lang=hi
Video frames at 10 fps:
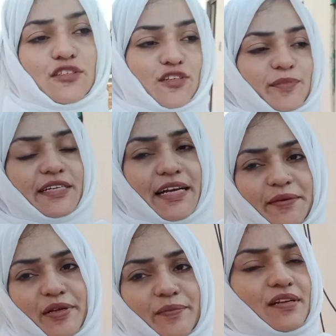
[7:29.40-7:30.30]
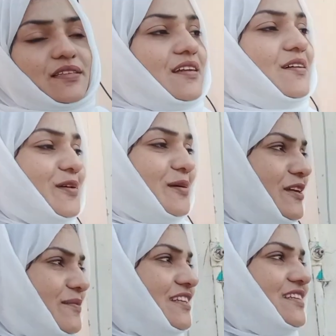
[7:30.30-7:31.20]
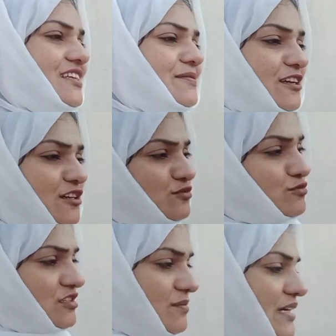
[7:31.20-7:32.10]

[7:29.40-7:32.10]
जिनके ऊपर टैडी बेयर बना था ना वो कपड़े मैंने दे दिए मैंने कहा स्कूल से